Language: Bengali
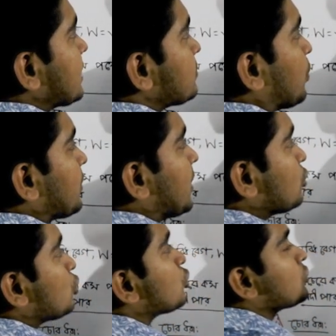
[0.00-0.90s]
এক্স পরিমাণ
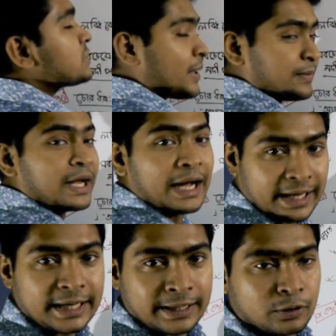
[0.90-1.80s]
দূরত্ব সামনে
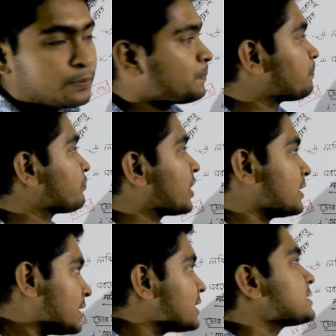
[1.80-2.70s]
আগায় গেল
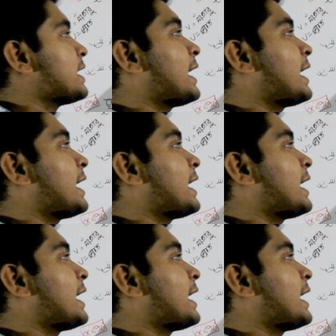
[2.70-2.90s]
ঠিক আছে